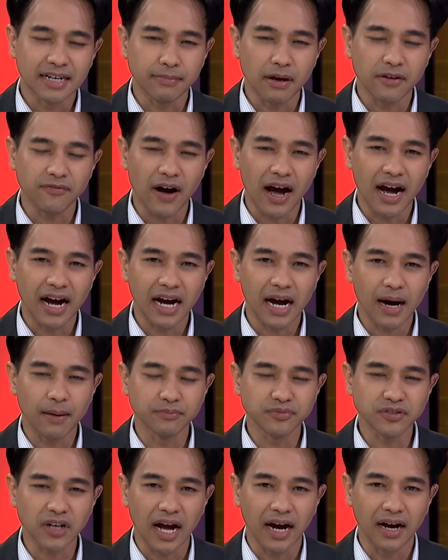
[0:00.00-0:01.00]
จะไปฟัง
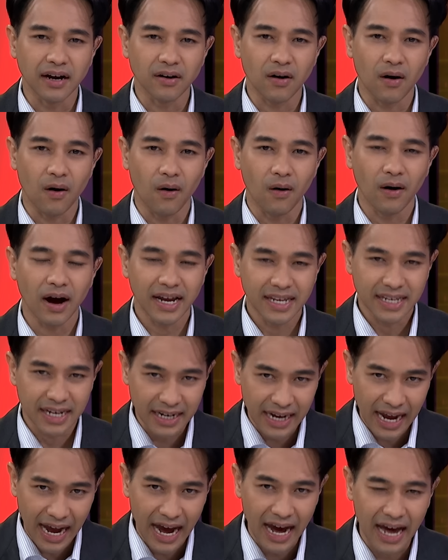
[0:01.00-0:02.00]
คำสั่งของอั
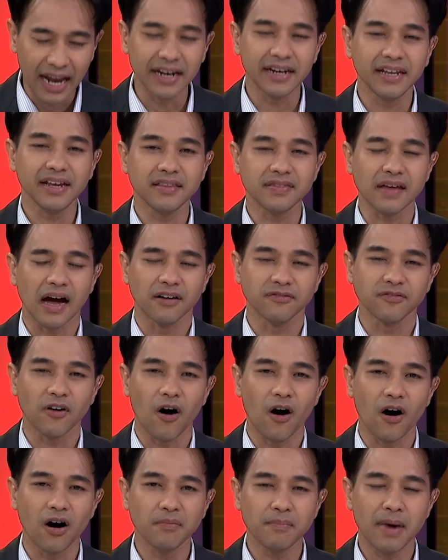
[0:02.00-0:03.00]
ยการที่สั่ง
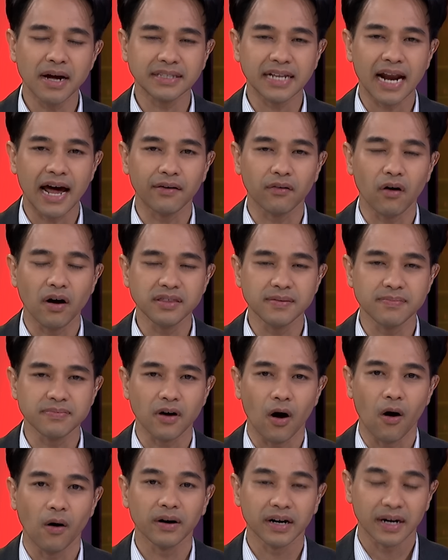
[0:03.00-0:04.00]
ฟ้องมาตรา
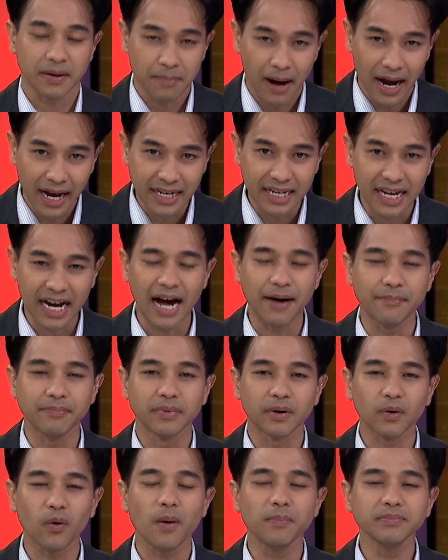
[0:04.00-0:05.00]
112หรือไม่นะครับ
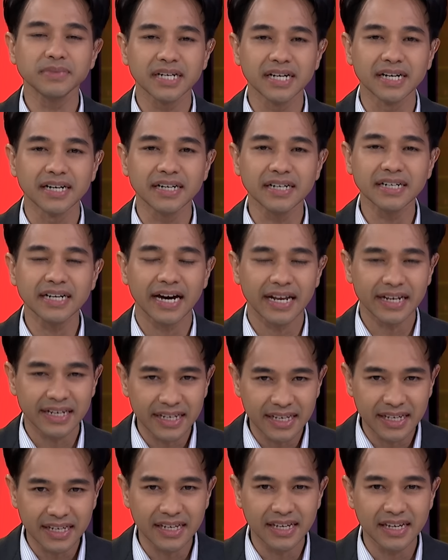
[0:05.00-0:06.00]
รวมถึงค
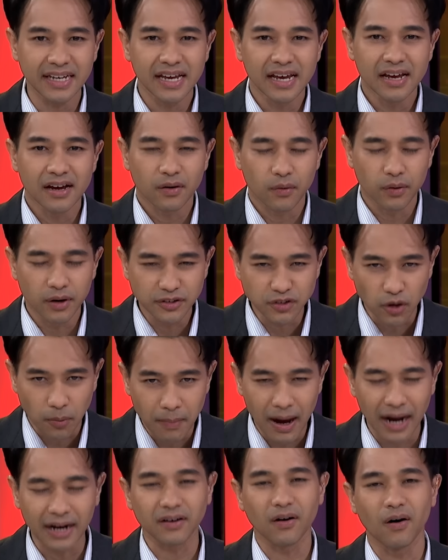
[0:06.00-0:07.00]
ดีคุณส
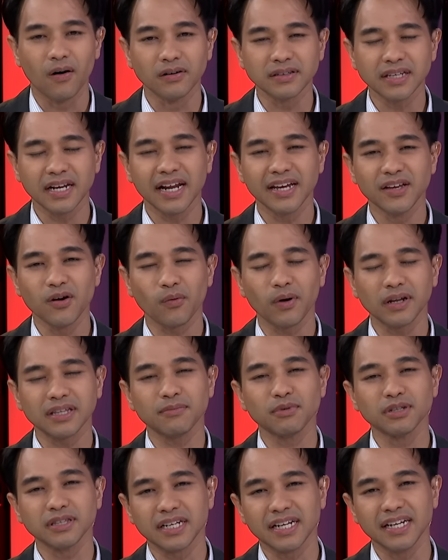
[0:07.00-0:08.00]
มบัติของท่านนายก
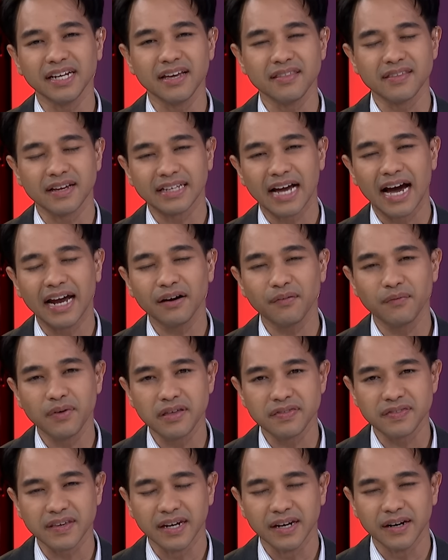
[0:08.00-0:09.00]
รัฐมนตรีเศรษฐาท
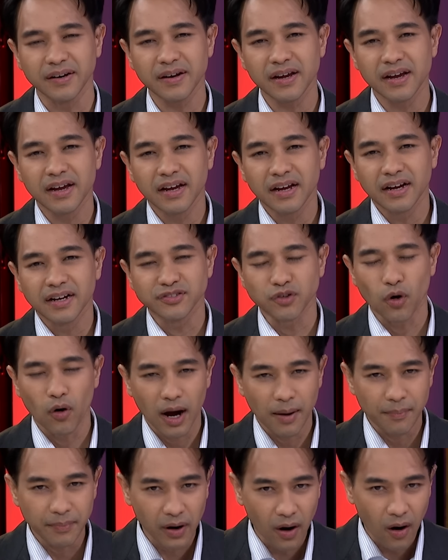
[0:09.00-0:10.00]
วีสิน
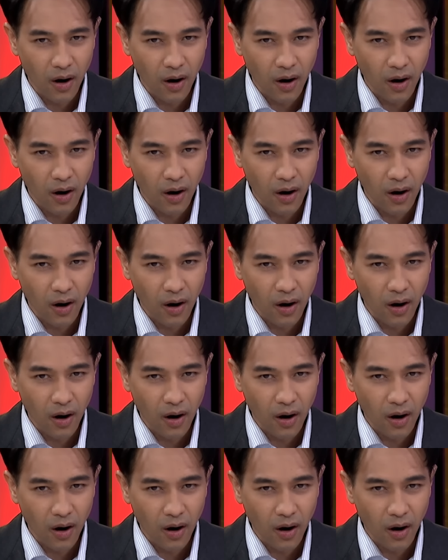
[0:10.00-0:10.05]
ส่